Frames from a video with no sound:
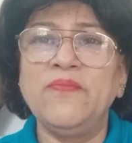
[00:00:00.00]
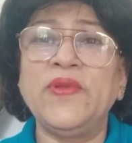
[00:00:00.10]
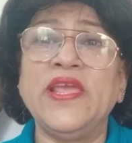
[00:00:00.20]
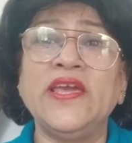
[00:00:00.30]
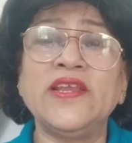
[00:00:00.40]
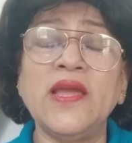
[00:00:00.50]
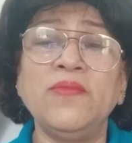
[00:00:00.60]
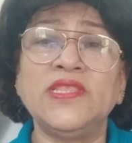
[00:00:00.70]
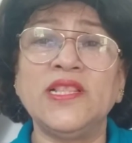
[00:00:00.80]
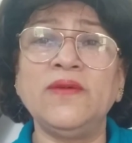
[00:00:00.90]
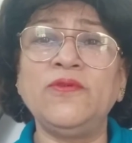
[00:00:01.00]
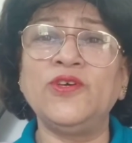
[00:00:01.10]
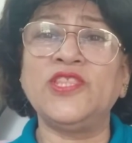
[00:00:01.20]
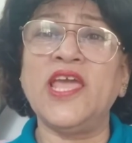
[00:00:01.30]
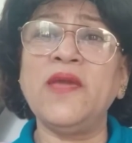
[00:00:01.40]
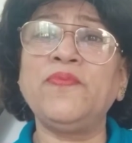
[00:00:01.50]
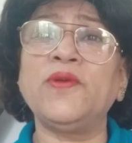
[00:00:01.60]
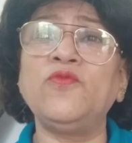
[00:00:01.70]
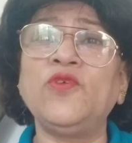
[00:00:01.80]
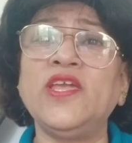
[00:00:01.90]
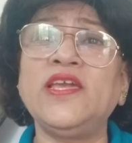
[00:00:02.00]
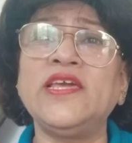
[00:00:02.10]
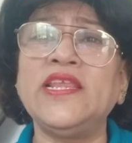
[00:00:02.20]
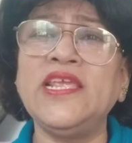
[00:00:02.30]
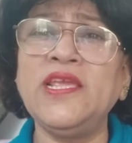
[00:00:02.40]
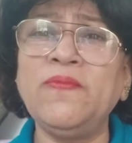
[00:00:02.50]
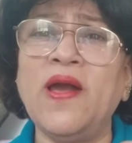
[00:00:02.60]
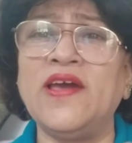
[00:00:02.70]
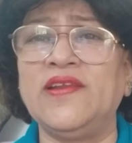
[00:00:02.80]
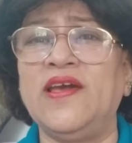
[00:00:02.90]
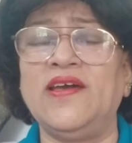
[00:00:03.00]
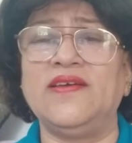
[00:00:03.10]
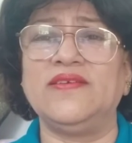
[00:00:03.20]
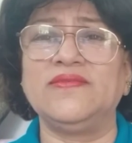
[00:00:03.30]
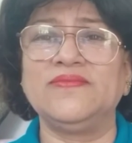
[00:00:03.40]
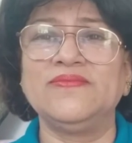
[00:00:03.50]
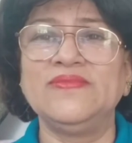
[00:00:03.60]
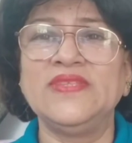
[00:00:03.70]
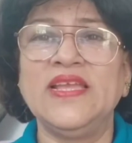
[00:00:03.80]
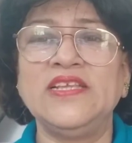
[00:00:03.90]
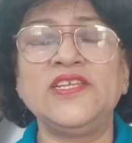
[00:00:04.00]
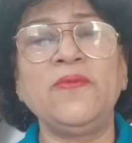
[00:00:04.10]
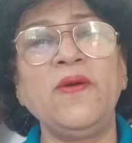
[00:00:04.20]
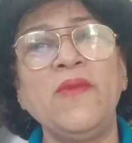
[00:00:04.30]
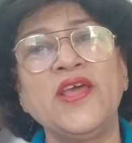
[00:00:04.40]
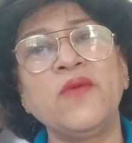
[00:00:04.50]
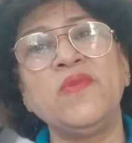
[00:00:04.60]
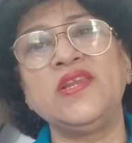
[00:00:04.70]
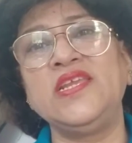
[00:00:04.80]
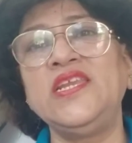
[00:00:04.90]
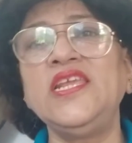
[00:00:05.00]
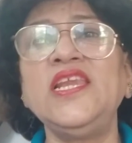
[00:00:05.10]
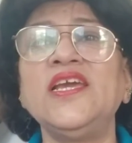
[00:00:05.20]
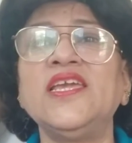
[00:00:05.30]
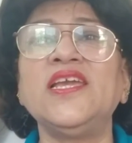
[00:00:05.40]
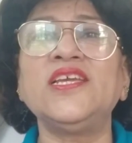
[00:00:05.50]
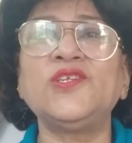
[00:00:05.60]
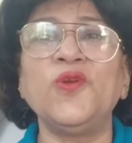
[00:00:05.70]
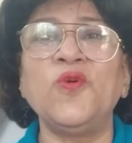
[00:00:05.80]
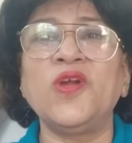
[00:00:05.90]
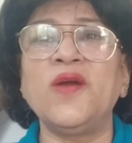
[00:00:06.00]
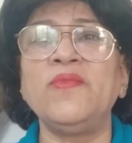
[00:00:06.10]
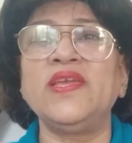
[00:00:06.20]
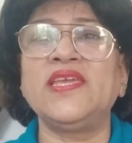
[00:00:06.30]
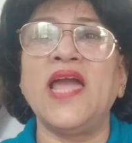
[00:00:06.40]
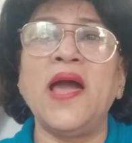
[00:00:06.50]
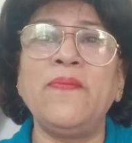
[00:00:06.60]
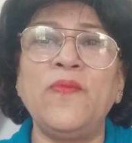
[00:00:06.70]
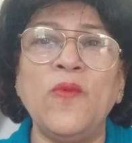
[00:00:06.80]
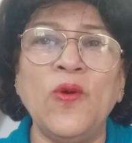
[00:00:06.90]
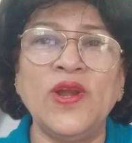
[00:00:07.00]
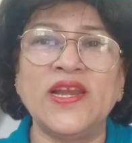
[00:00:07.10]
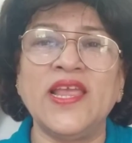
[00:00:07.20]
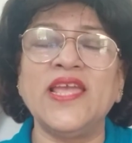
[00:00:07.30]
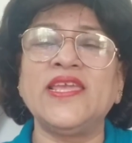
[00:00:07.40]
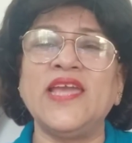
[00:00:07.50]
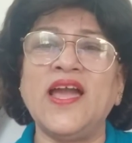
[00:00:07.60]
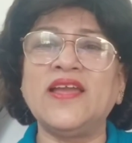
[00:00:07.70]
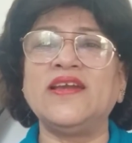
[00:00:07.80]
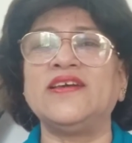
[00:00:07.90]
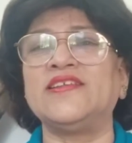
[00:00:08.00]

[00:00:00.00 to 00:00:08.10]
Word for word: प्रेयर का मतलब होता है प्रभु के करीब आना जब हमारा मन ही नहीं लगेगा श्लोका में क्या बोल रहे हैं क्या कर